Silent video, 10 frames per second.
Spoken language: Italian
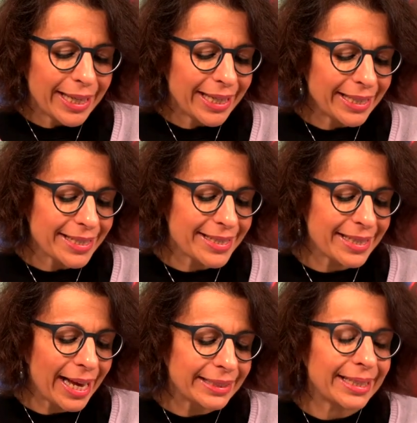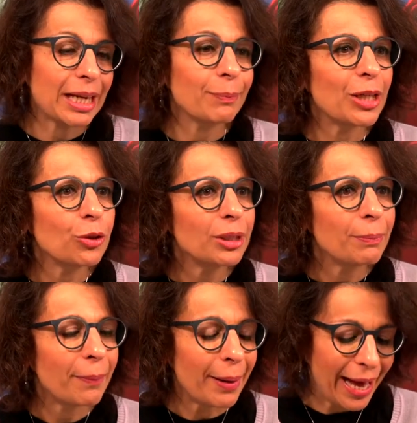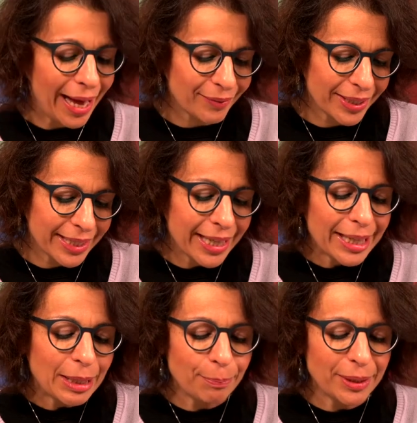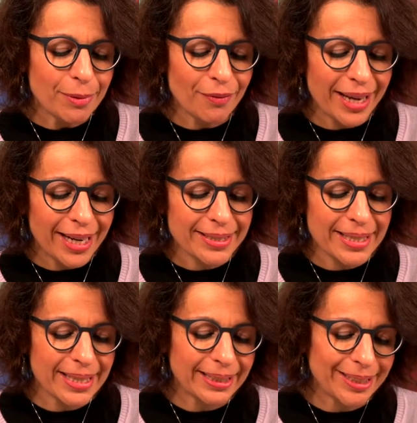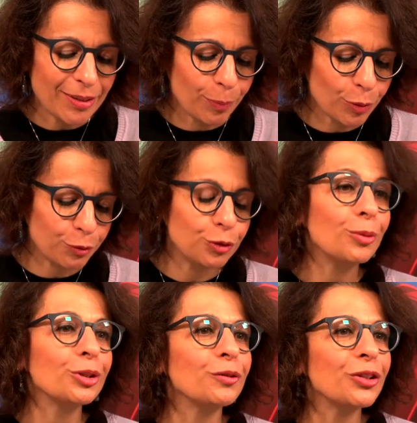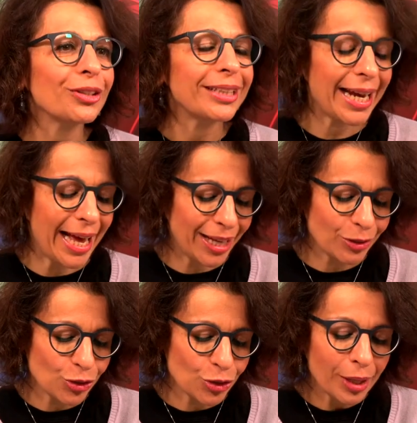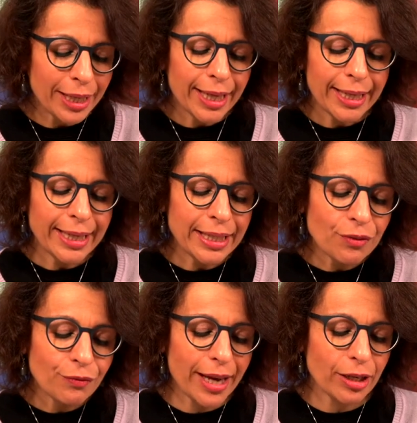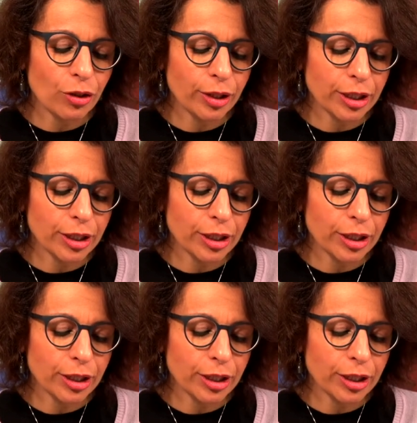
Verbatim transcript: In estate era pieno di papaveri, in primavera si sentiva profumo di fior d'arancio, in inverno